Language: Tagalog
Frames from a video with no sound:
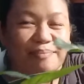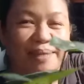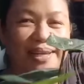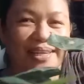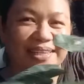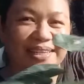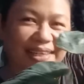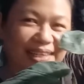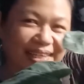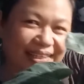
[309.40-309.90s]

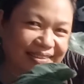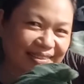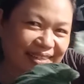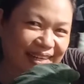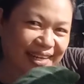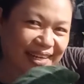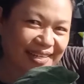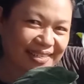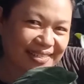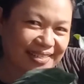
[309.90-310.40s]
Mind na kayo
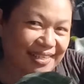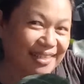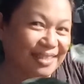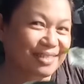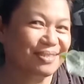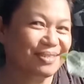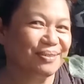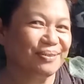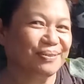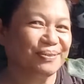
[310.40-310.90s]
guys.
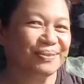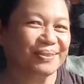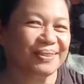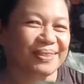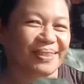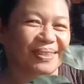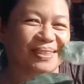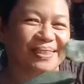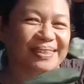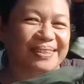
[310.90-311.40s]
Joke.
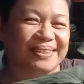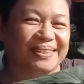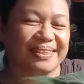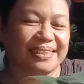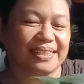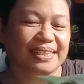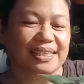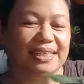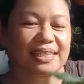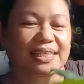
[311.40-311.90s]

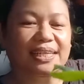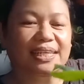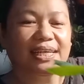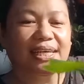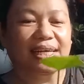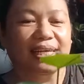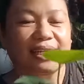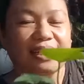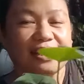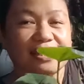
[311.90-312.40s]

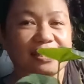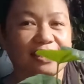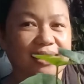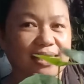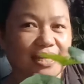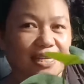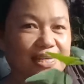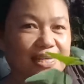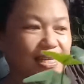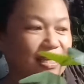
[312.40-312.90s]
Ayan
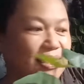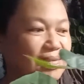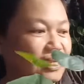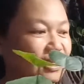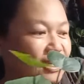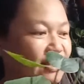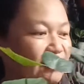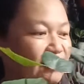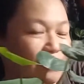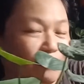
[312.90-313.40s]
si,
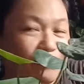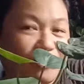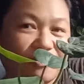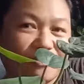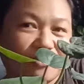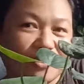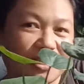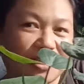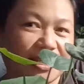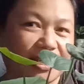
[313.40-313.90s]
yung number
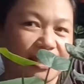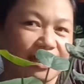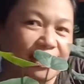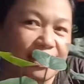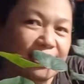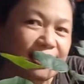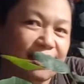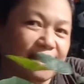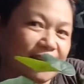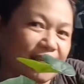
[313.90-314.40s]
4
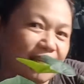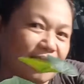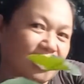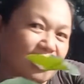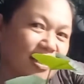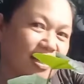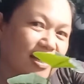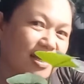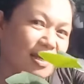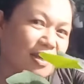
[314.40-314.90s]
natin si
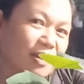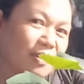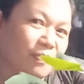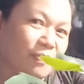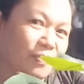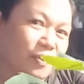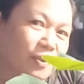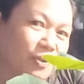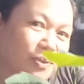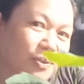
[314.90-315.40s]

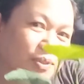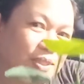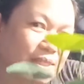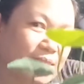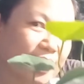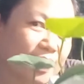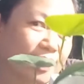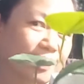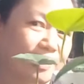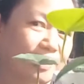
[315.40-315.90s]
Photos
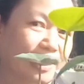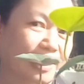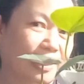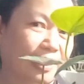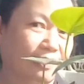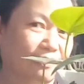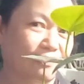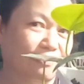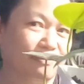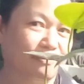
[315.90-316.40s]
Hartley.
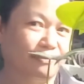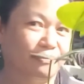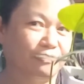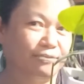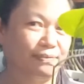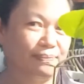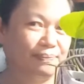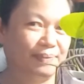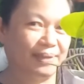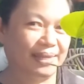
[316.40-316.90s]

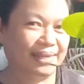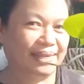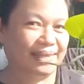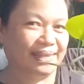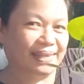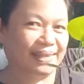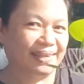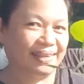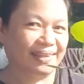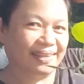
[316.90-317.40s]

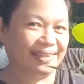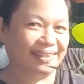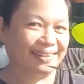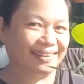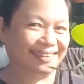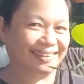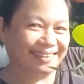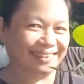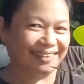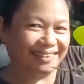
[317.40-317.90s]
Ayan.
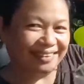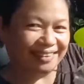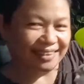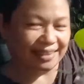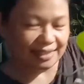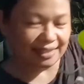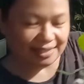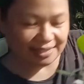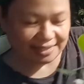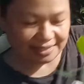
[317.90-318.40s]

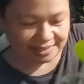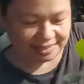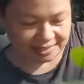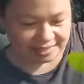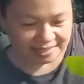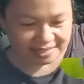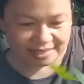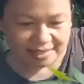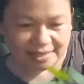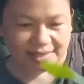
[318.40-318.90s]

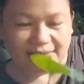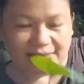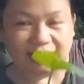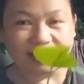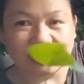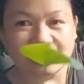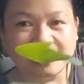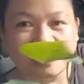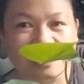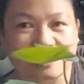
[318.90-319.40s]

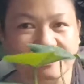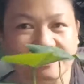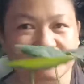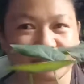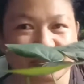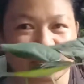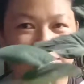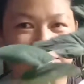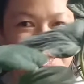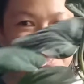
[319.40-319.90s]
Ganyan na
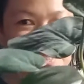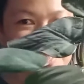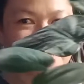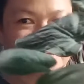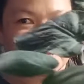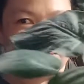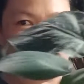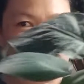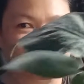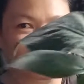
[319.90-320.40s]
mukha niya.
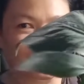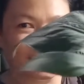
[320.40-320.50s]
Ayan.